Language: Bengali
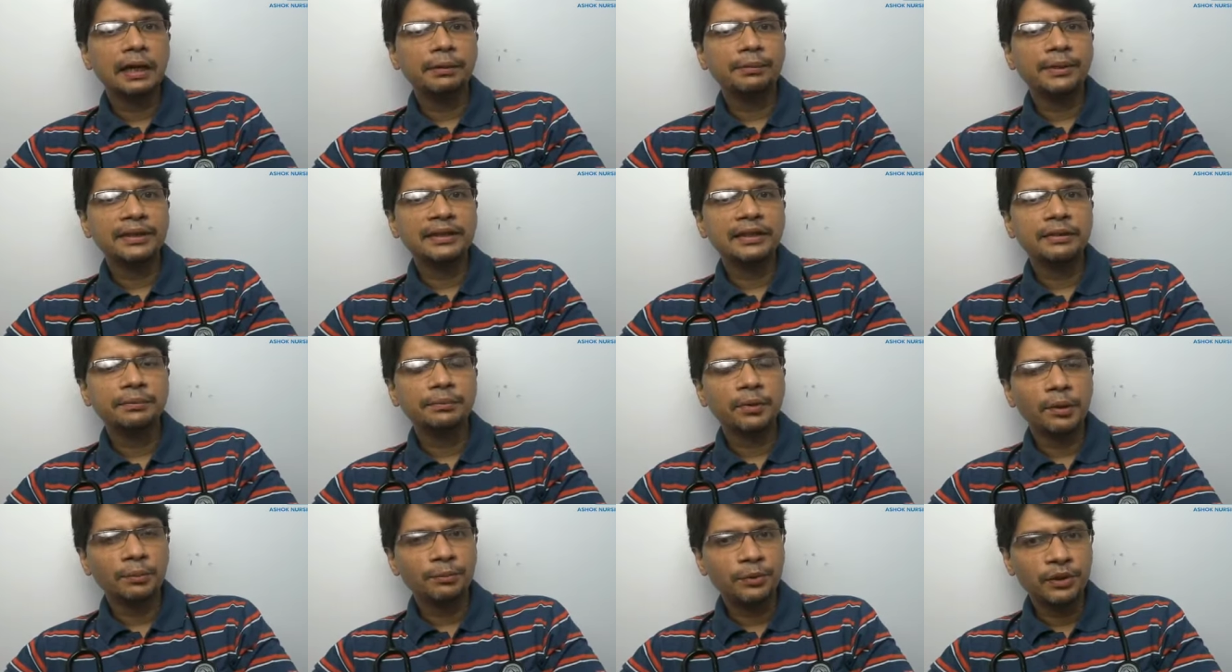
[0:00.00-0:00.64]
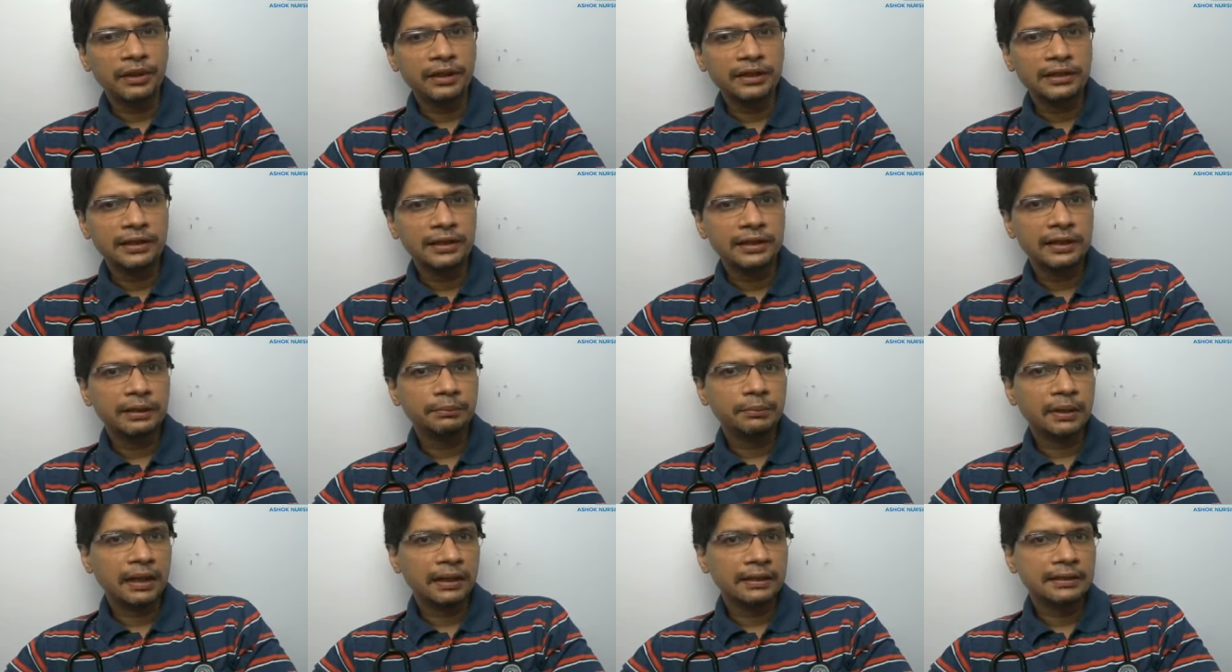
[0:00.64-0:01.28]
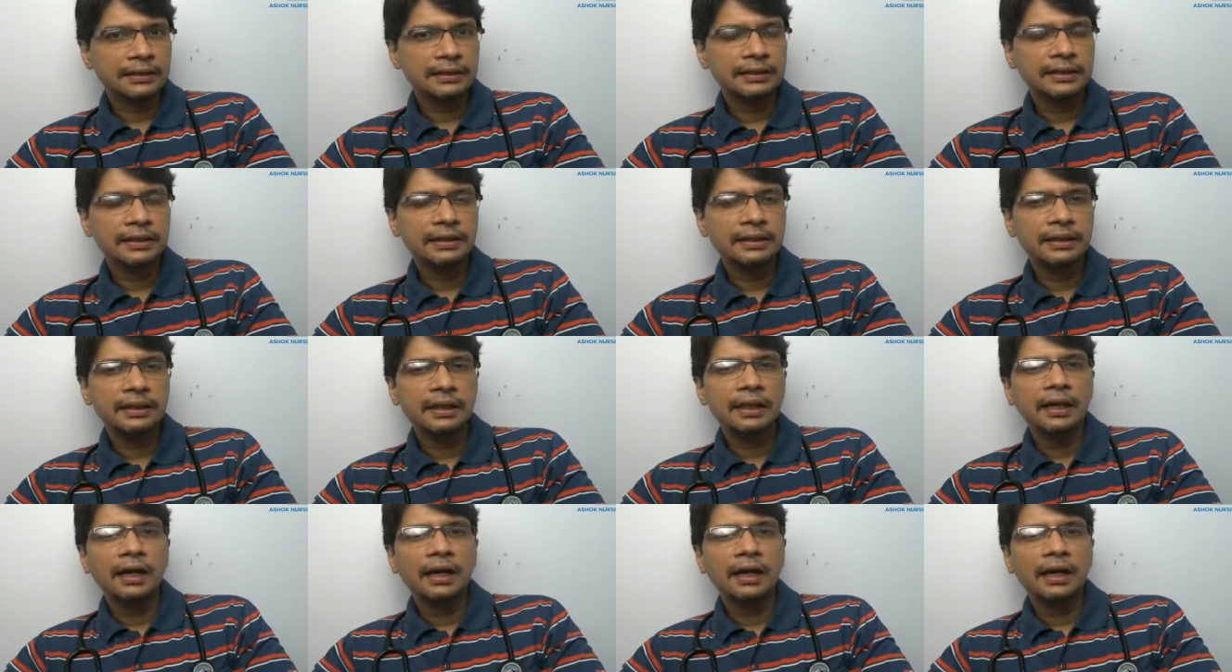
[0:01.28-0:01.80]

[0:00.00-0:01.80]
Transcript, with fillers: আমাদের পপুলেশনে বাড়ছে